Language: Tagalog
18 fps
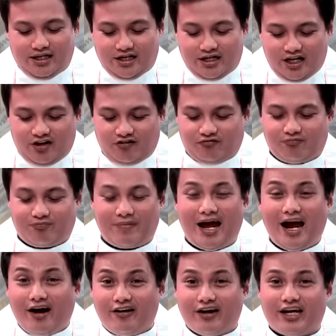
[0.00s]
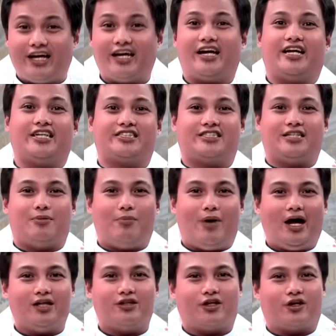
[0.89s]
If Mary is the
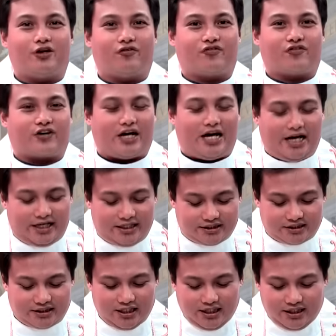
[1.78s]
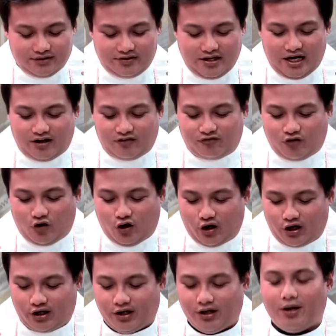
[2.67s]
mother of Christ,
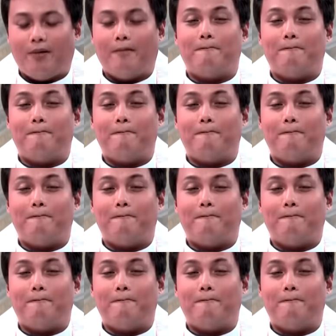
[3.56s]
therefore,